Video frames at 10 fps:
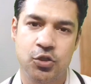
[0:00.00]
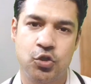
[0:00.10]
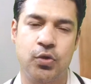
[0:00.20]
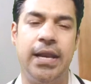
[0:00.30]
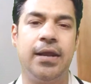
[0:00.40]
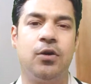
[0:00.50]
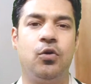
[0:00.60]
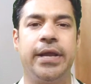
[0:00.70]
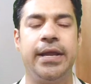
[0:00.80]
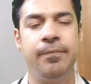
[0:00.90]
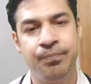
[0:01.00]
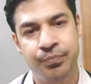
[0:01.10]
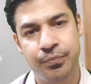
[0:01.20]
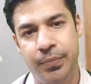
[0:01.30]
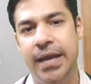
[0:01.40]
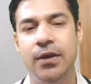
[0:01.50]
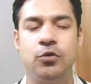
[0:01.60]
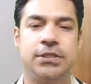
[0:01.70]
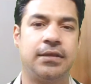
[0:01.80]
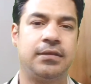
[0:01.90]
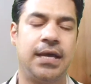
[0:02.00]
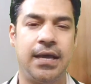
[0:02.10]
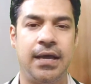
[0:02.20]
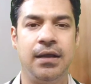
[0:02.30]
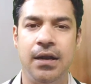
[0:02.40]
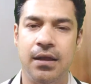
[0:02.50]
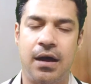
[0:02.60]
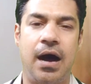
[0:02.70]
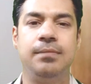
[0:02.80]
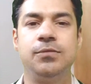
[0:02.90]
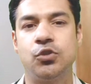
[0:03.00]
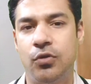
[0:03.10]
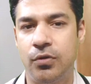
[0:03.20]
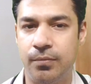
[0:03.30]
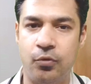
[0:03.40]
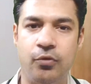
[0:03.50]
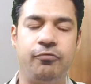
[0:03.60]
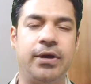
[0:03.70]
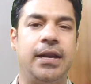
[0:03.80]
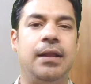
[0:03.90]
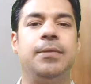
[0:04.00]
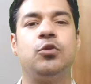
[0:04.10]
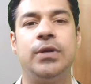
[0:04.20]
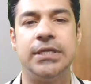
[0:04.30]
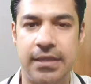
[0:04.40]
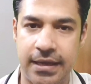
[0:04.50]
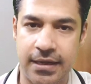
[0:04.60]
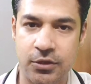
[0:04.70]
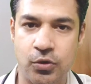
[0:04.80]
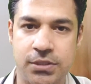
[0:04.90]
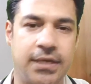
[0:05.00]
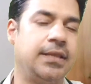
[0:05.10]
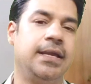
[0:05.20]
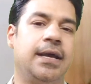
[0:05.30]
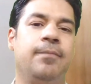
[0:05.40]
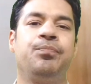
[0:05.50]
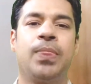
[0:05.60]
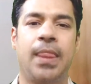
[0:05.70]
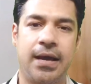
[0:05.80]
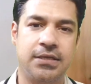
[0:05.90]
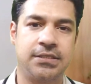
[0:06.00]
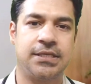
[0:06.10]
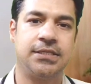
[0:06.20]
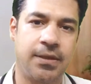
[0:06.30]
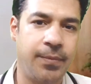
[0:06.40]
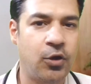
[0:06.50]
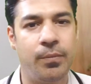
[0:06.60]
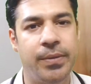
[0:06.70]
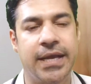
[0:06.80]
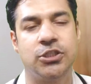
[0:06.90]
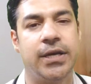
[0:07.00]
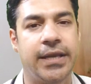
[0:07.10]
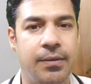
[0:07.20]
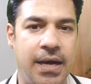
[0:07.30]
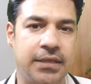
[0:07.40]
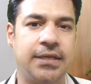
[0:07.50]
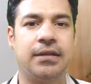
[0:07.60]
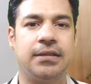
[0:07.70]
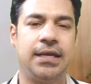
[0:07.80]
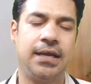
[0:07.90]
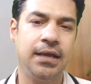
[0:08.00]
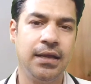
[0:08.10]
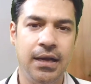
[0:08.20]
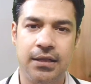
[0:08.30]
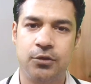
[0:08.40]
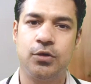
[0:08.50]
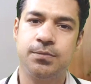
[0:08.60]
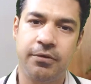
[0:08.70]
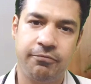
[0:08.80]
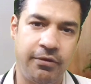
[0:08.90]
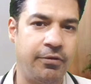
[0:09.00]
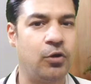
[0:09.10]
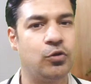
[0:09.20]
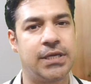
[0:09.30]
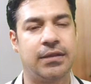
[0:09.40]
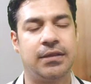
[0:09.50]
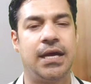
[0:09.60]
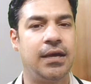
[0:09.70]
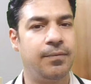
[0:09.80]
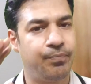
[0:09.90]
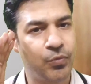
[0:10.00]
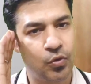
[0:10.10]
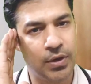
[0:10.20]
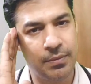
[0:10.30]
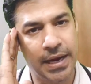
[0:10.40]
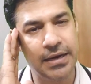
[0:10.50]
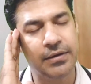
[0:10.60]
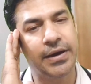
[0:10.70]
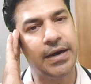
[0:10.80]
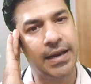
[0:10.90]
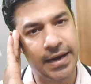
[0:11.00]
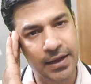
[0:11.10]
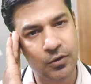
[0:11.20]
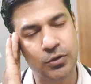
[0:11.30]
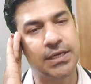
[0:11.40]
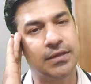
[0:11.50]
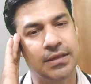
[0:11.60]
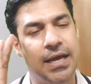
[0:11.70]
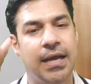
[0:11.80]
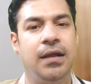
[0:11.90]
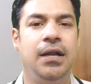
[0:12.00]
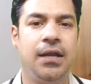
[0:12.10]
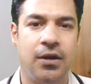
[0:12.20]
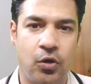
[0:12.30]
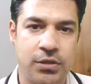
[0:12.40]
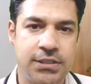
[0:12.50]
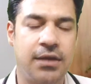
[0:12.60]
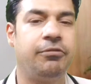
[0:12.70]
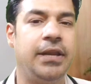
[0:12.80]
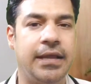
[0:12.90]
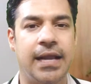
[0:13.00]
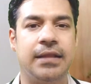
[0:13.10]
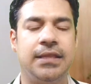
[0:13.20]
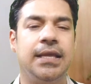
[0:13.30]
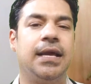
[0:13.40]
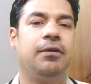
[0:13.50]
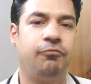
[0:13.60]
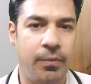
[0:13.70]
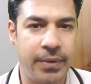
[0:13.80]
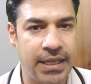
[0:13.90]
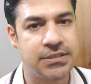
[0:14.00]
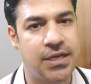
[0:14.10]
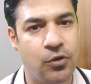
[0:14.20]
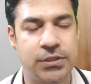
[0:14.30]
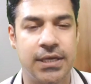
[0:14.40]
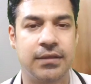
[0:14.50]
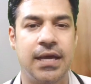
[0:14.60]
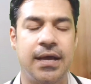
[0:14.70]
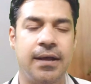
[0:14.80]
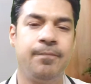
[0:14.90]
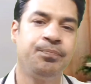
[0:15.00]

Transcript: स्वेलिंग होगी पेन हो सकता है आर्म्स को मूव करने में थोड़ी सी दिक्कत हो सकती है अगर सिस्टमिक कॉम्प्लिकेशन की बात करते हैं तो इसमें फीवर हो सकता है थोड़ा माइल्ड ग्रेड हेडेक हो सकता है नोजिया फीलिंग रहती है वॉमिटिंग सा हो सकता है